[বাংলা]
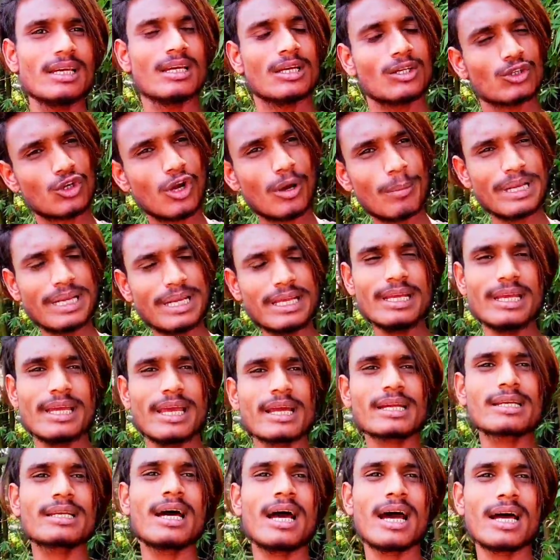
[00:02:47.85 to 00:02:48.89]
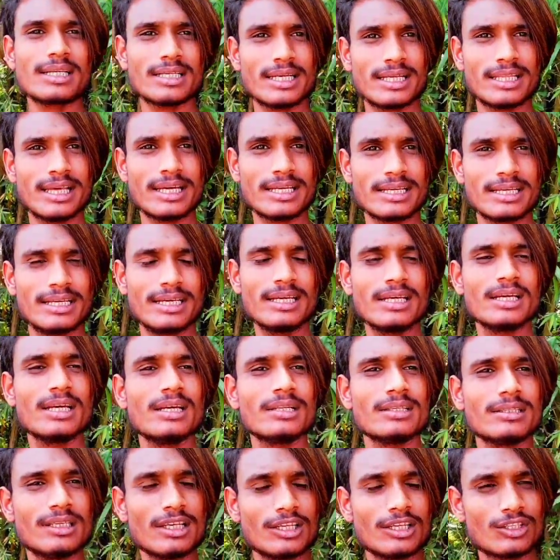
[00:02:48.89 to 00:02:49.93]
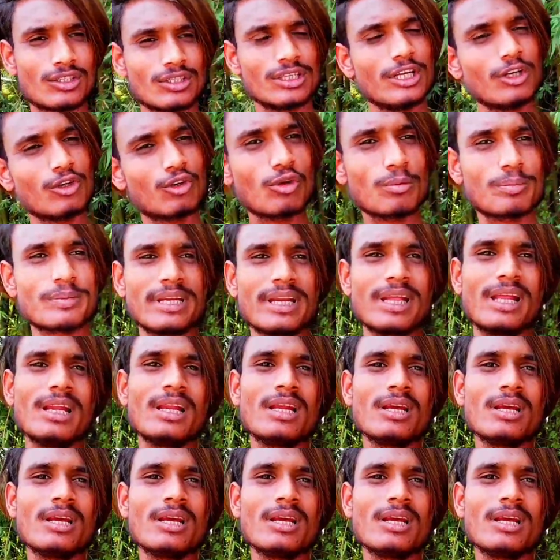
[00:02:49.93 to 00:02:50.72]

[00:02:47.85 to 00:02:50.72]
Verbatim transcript: সবেরই একটা আশা থাকে যে ইউটিউব চ্যানেল